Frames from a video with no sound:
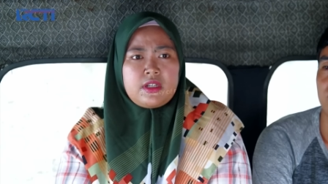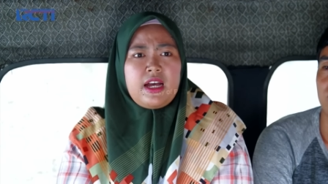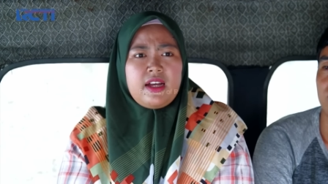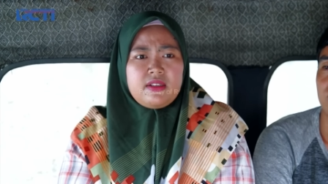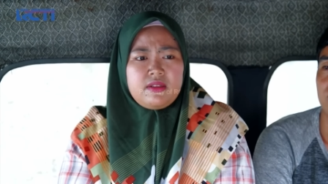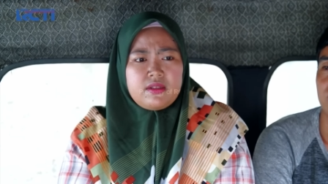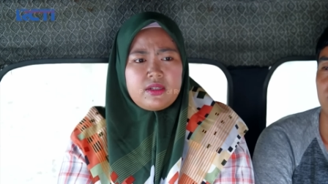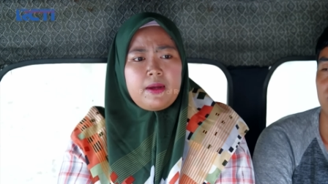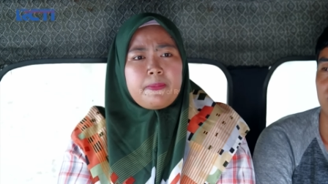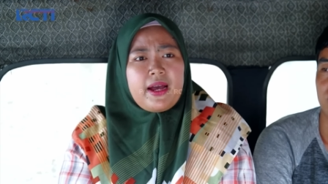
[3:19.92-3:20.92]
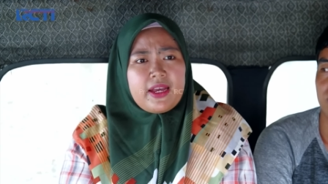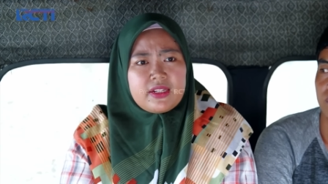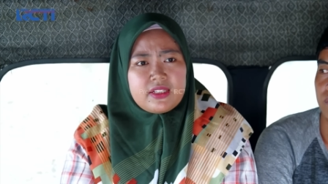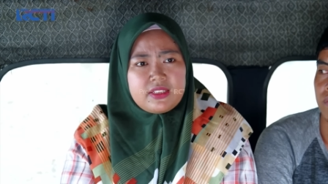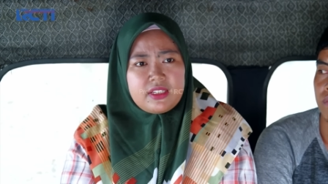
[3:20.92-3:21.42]
Kang, ngapain
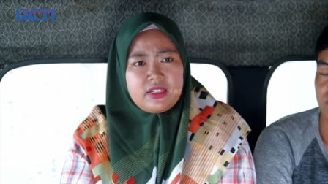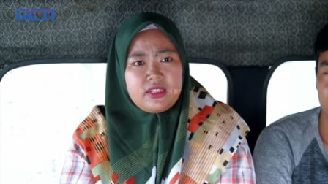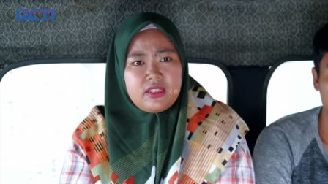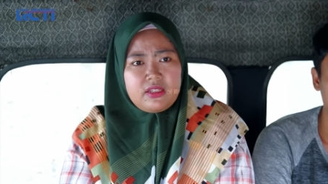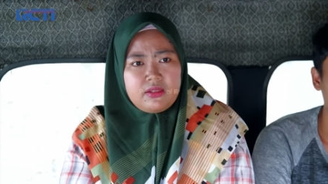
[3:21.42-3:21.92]
ke sini?